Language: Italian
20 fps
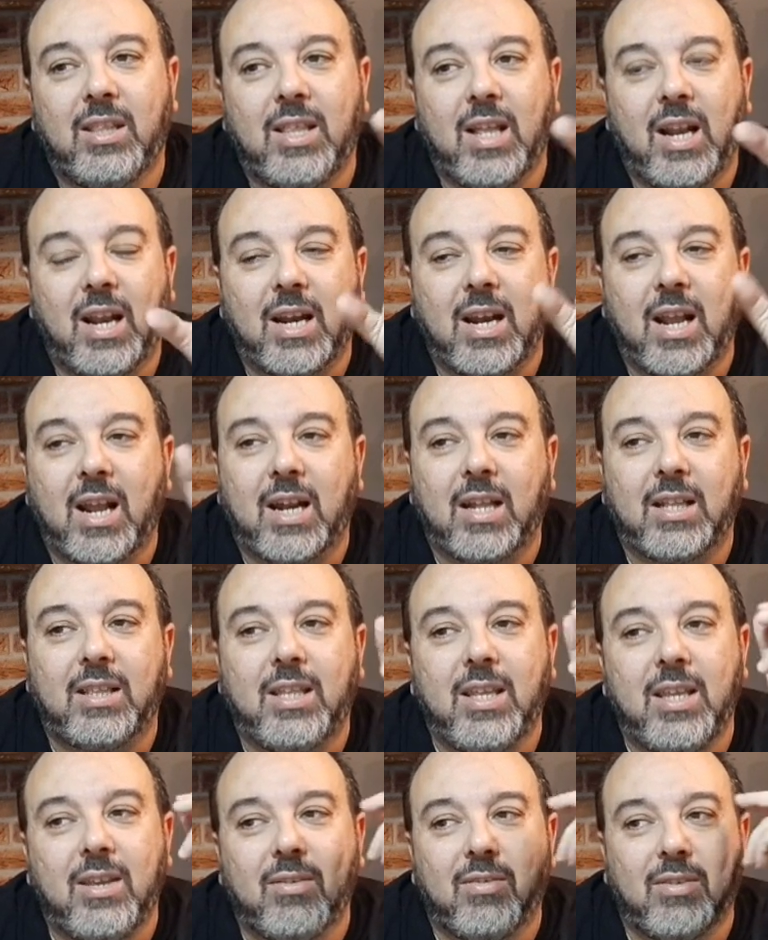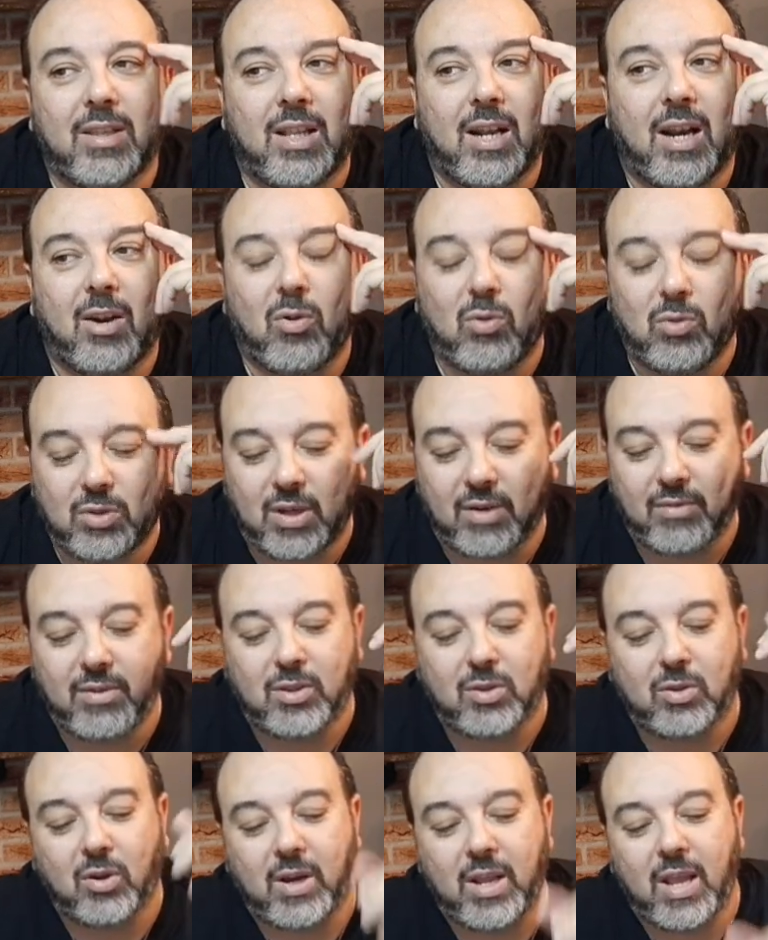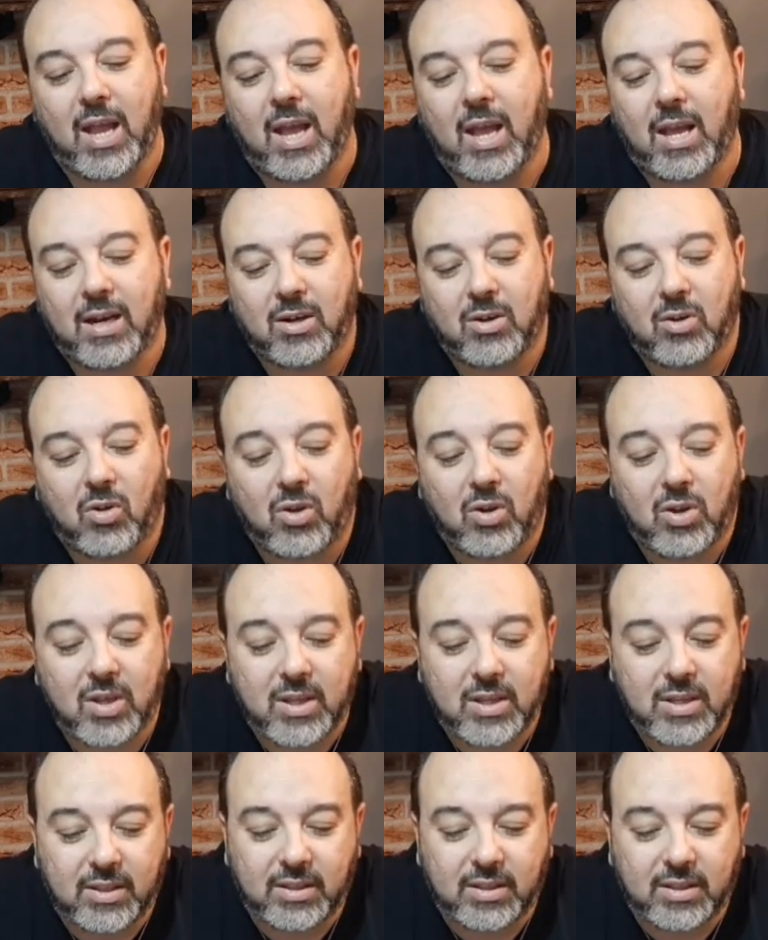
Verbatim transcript: della narrativa della Londra vittoriana, no?